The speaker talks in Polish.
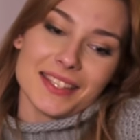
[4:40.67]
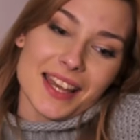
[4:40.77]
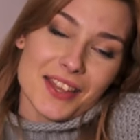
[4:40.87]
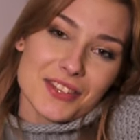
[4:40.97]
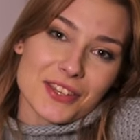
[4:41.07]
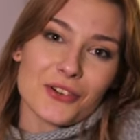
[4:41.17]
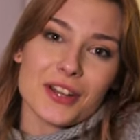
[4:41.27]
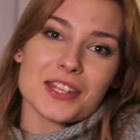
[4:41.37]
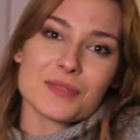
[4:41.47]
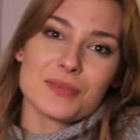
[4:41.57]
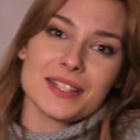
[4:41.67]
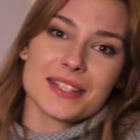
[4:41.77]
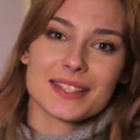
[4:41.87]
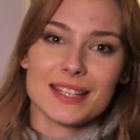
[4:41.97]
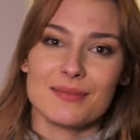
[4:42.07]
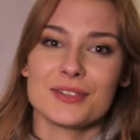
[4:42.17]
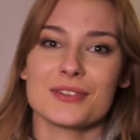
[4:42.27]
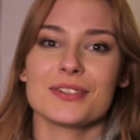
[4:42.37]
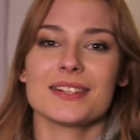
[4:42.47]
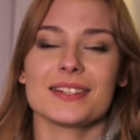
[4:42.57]
Ja dziękuję, że byliście ze
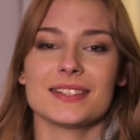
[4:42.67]
mną.